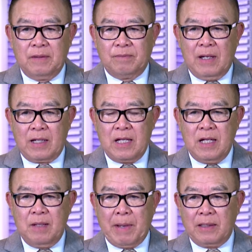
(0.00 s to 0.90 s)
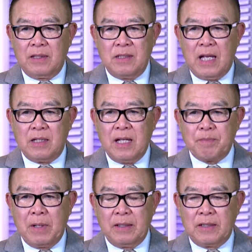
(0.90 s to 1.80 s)
Và cái bản tin kế
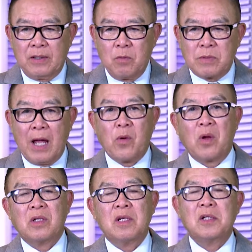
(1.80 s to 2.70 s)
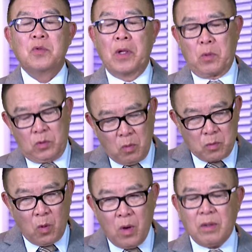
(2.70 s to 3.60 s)
tiếp đây thì chúng ta nói tới cái chuyện của Trung
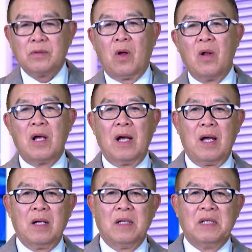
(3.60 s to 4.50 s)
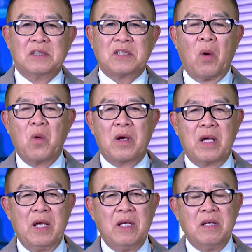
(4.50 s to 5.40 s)
Quốc, đó là sau
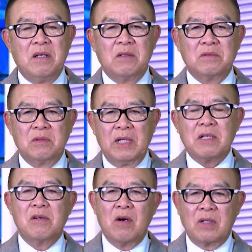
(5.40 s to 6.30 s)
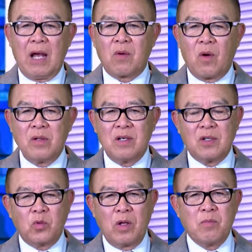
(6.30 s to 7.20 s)
khi Lý Cường đã có những
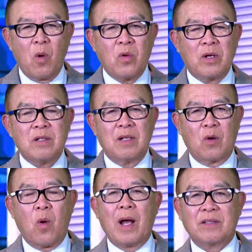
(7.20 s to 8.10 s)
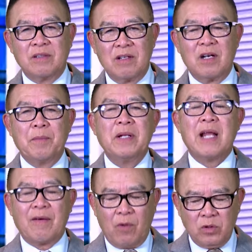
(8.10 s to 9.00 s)
cái tuyên bố rất là khoa trương ở bên
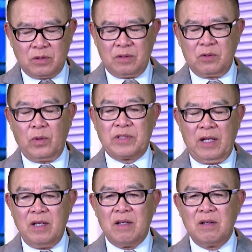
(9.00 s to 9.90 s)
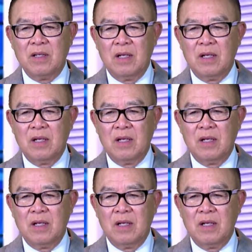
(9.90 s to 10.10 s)
Davos, Thụy Sĩ đó,